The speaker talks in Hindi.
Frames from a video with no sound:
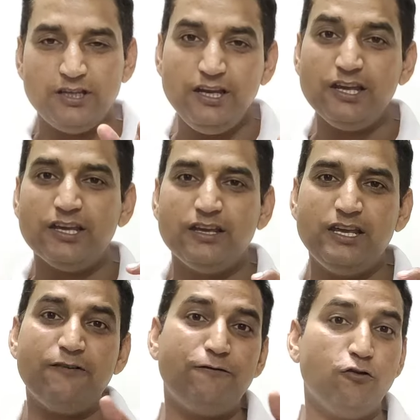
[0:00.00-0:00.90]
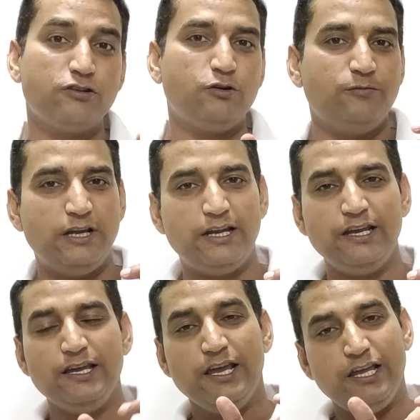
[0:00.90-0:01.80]
थ्री या फोर जो हम ले रहे
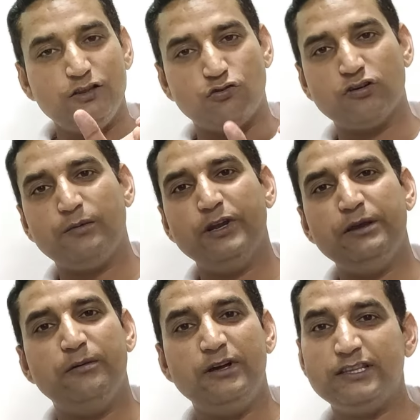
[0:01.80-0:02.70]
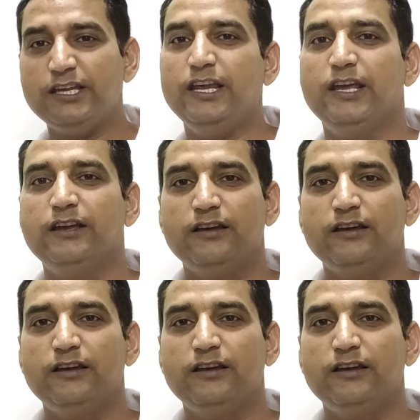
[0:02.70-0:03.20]
हैं इन दोनों का मिनिमम है थ्री